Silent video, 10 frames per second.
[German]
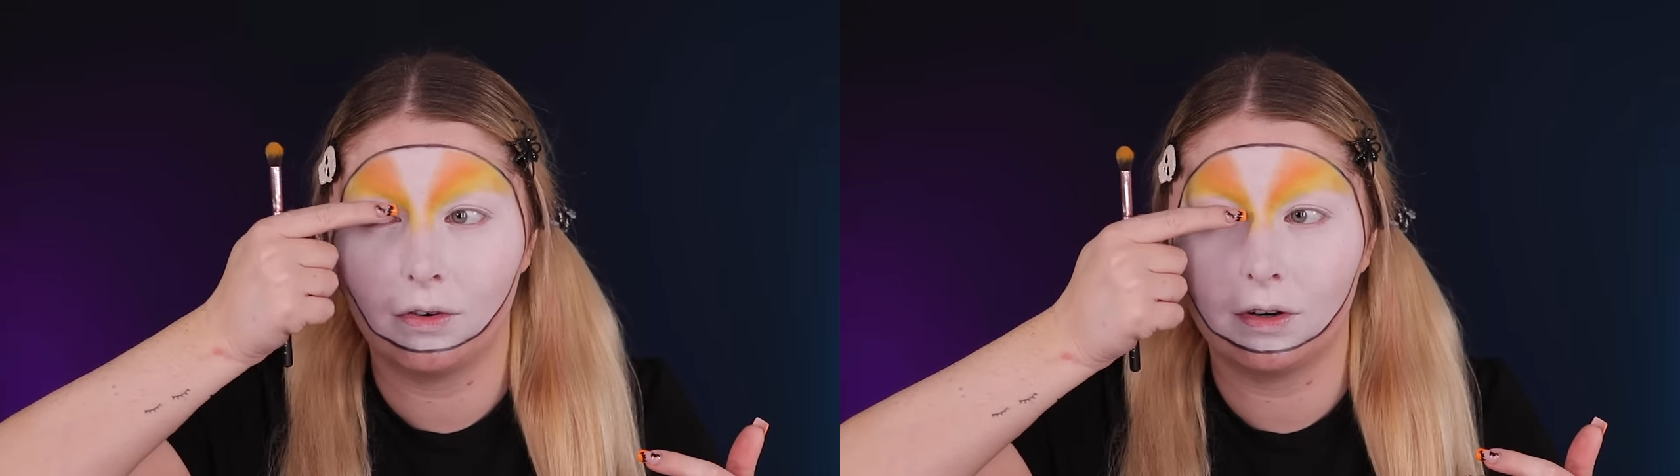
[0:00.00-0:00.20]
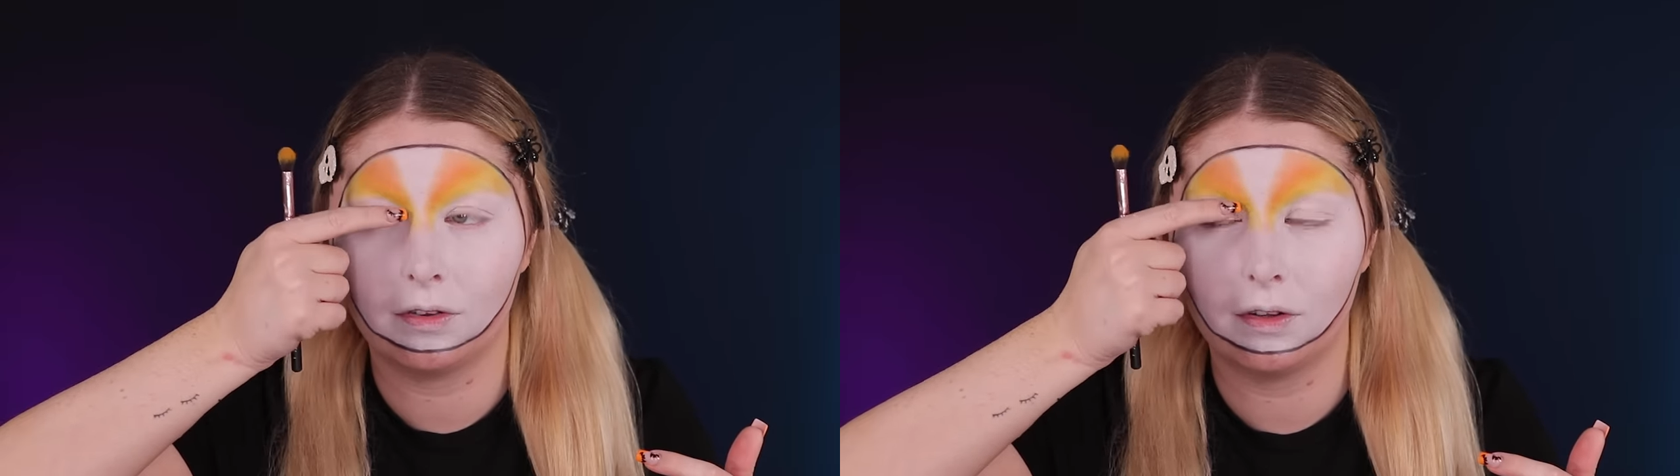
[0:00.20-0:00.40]

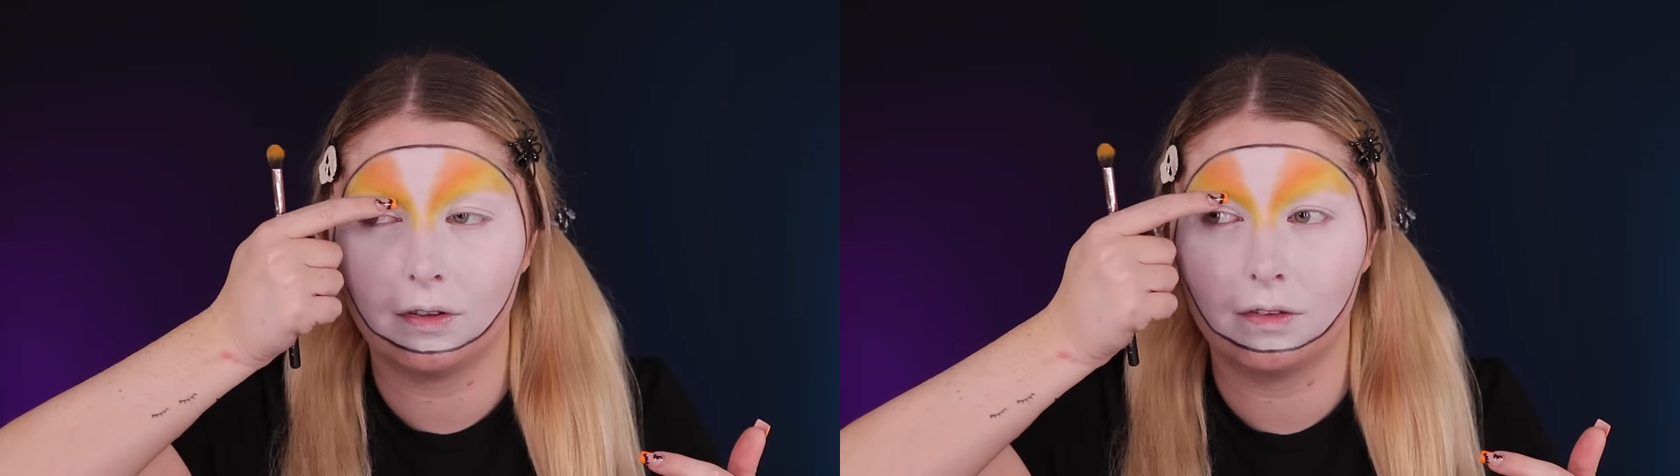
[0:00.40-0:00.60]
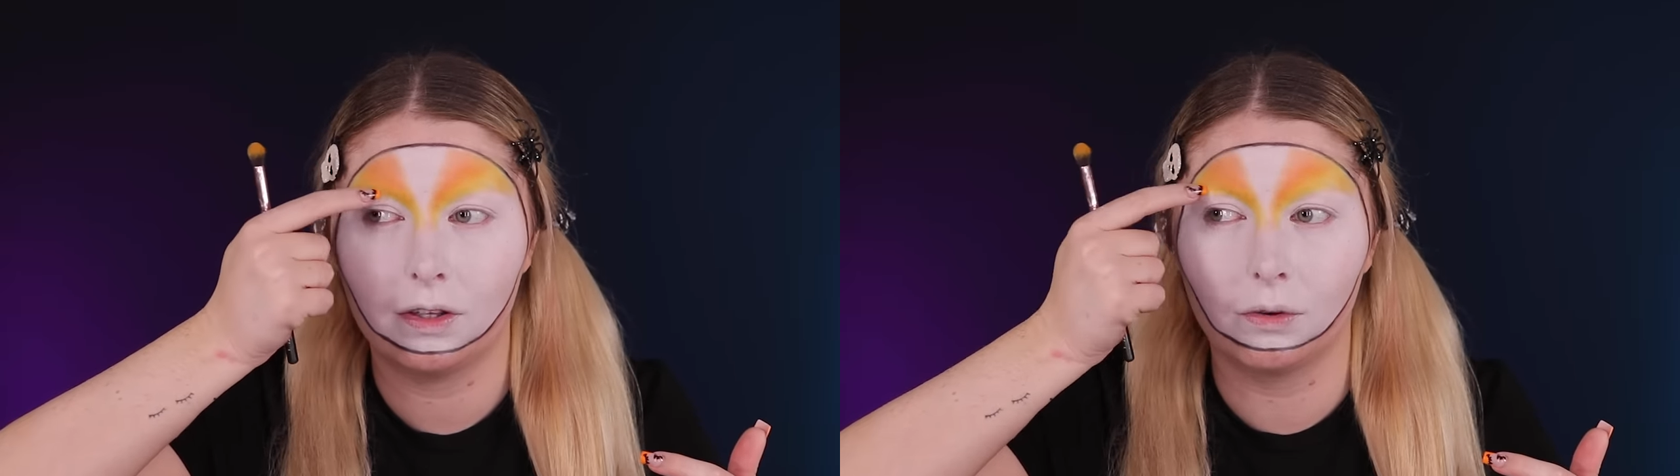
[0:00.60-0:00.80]
oder soll ich es
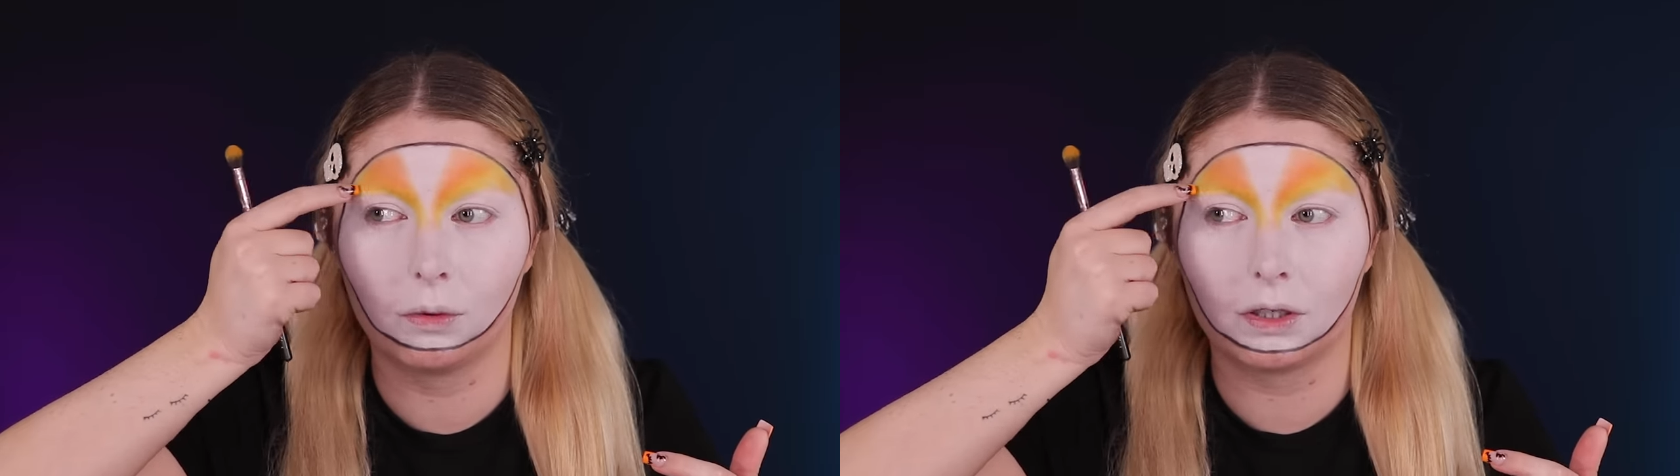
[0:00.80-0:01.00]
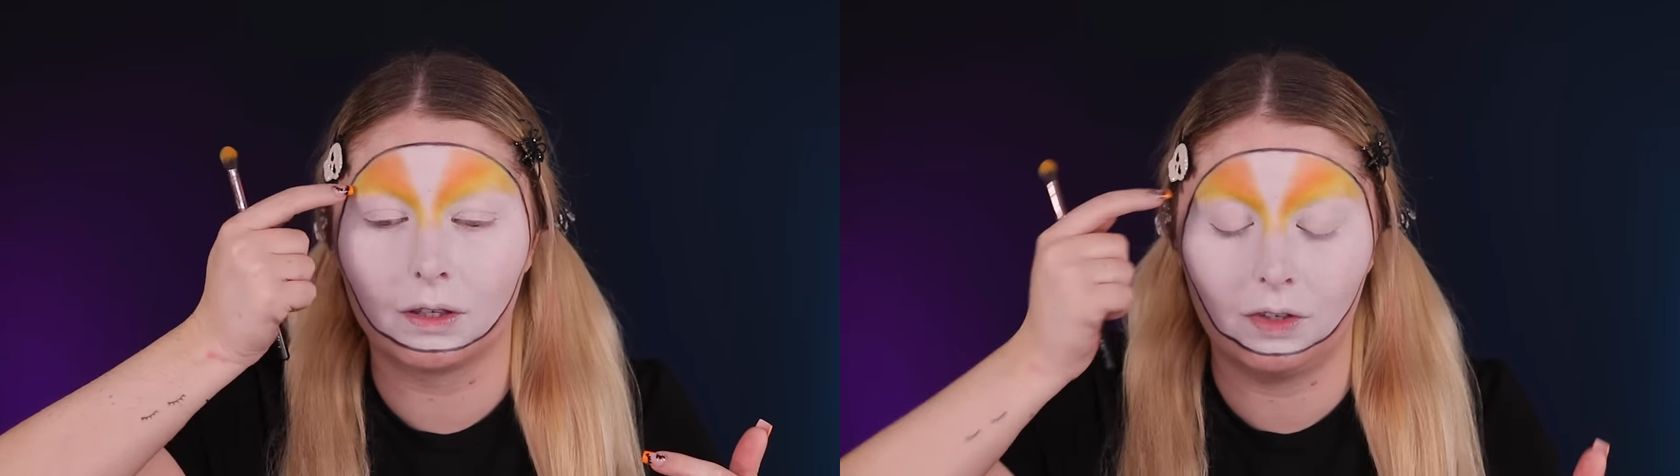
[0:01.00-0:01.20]
jetzt hier
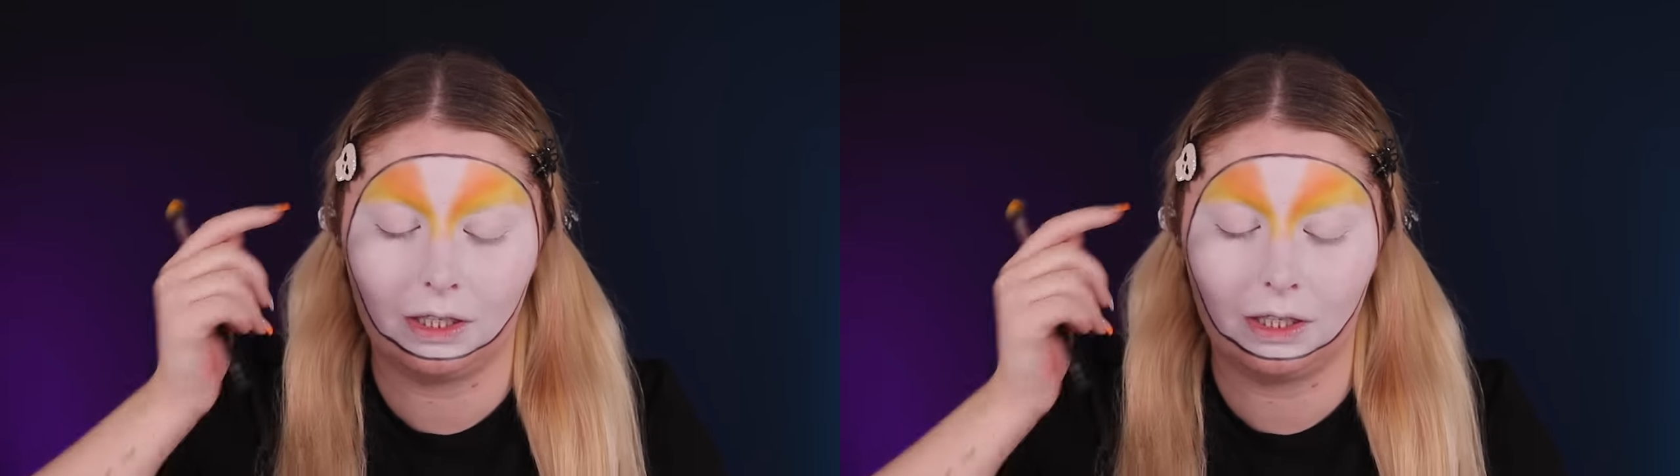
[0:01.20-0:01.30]
unten?